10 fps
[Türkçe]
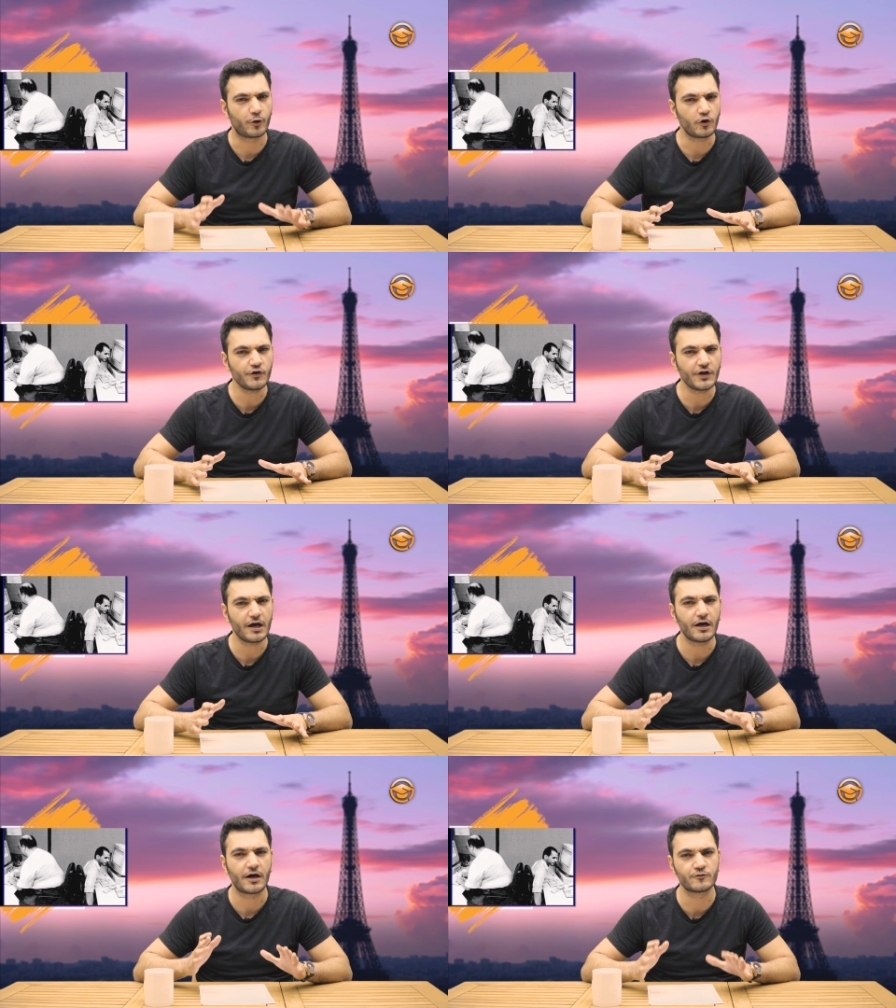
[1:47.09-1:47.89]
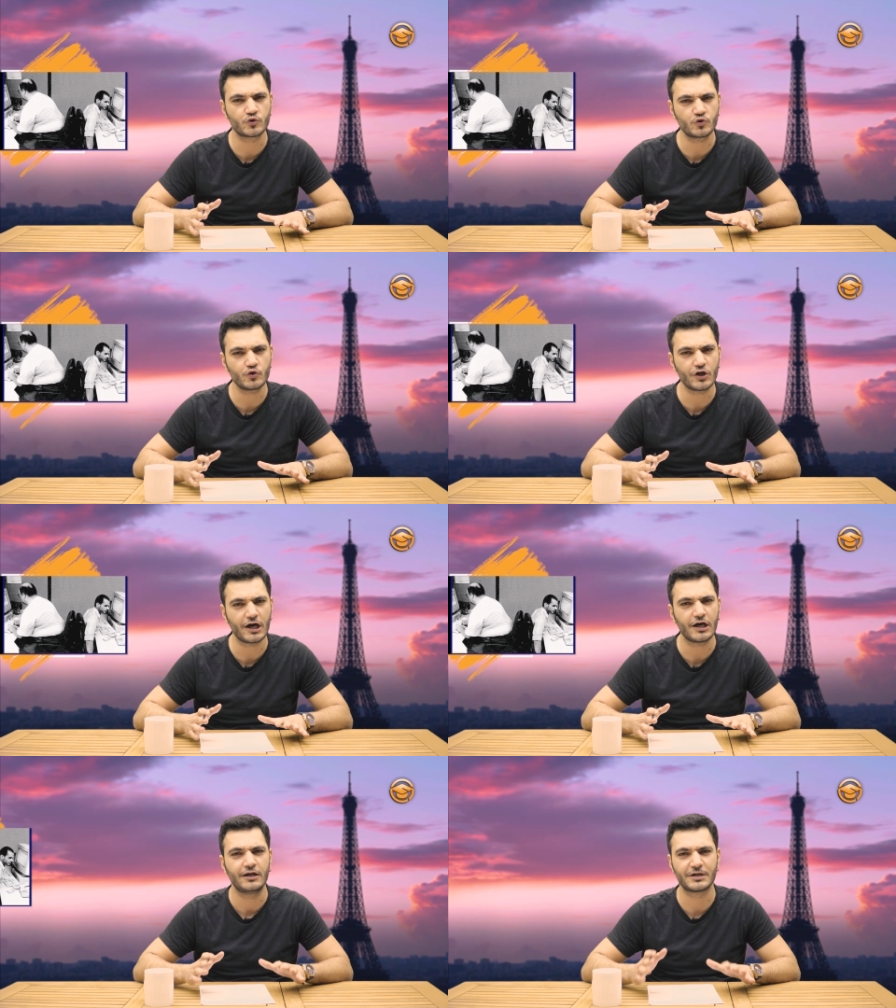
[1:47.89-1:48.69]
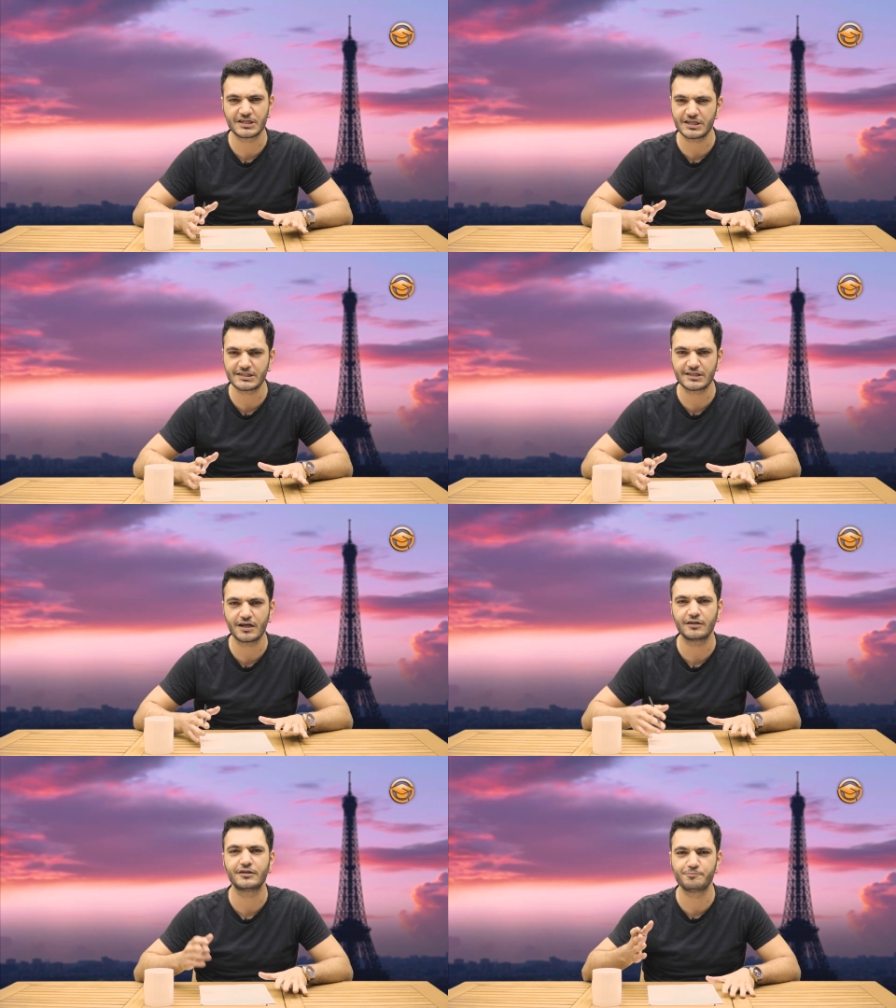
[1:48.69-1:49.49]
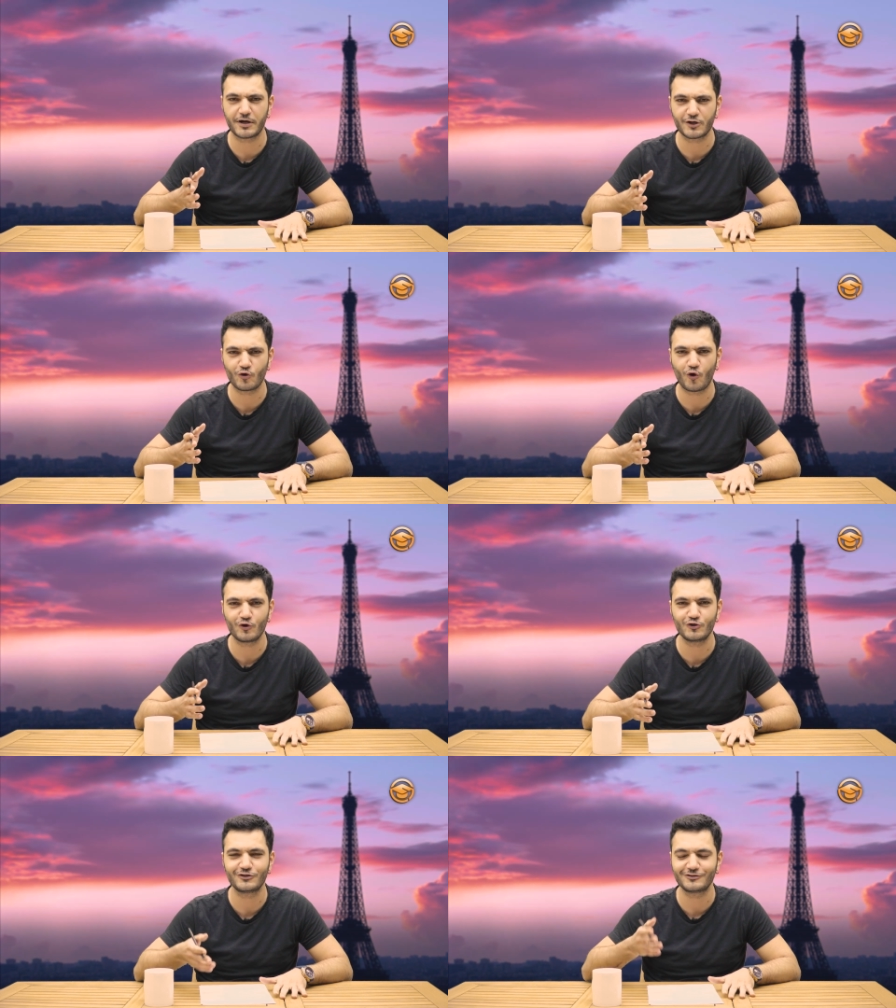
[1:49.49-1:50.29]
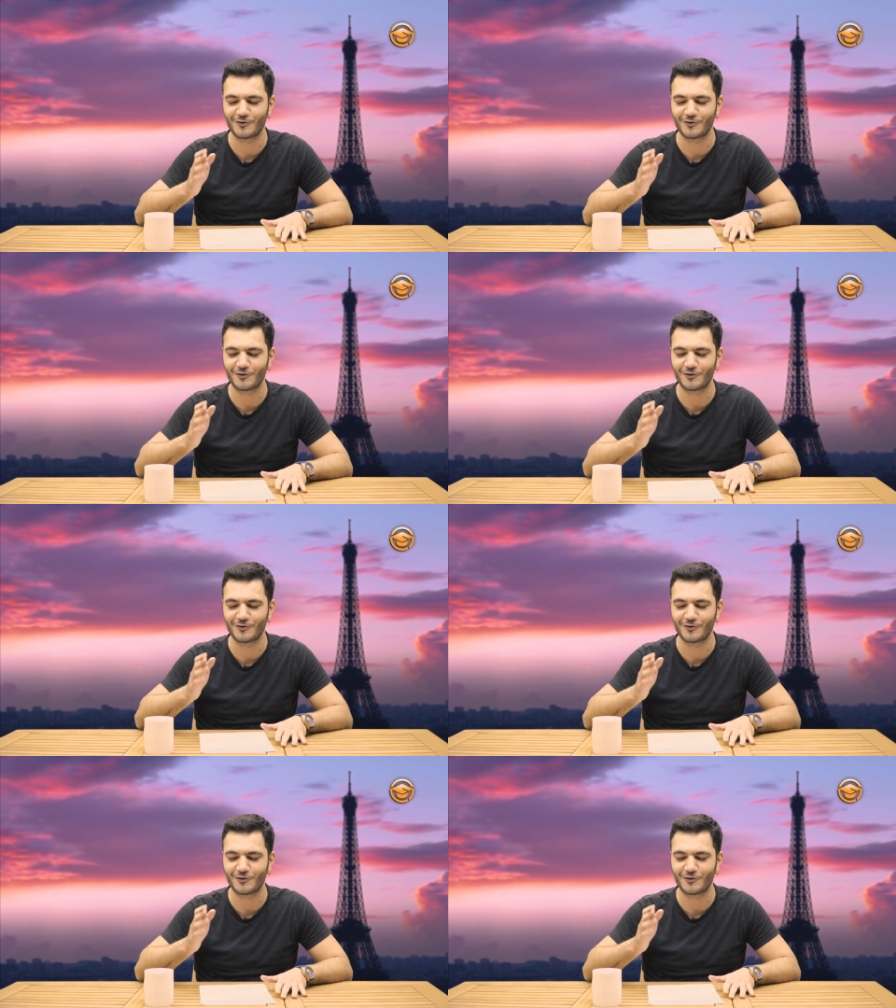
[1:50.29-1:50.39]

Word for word: Polonya, Avusturya, Macaristan, İmparatorluğu,